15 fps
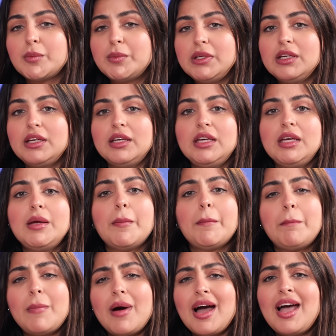طبيعي
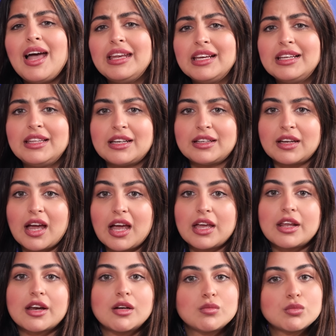ما حنقدر
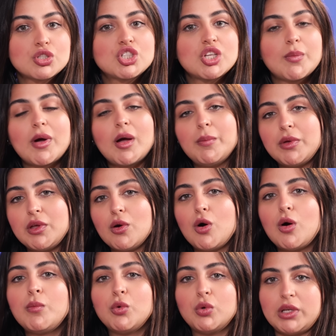نغير المجتمع
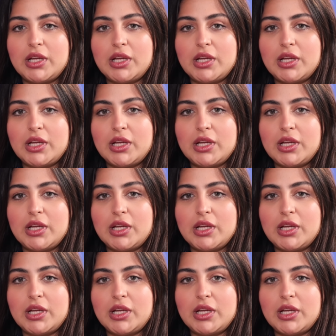بيوم